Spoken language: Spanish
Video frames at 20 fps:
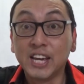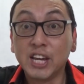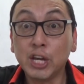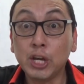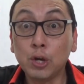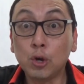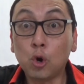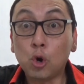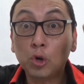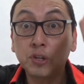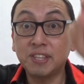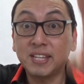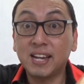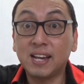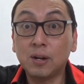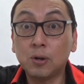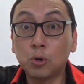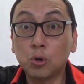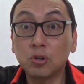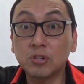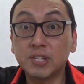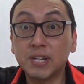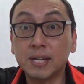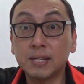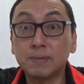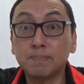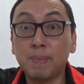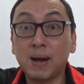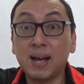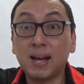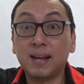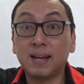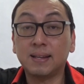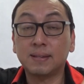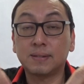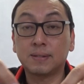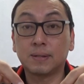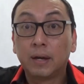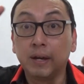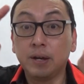y otras cosas
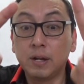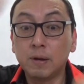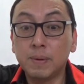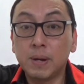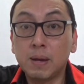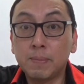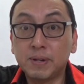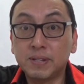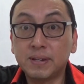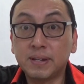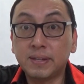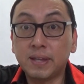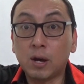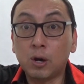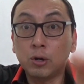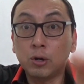más. Y nos veremos hasta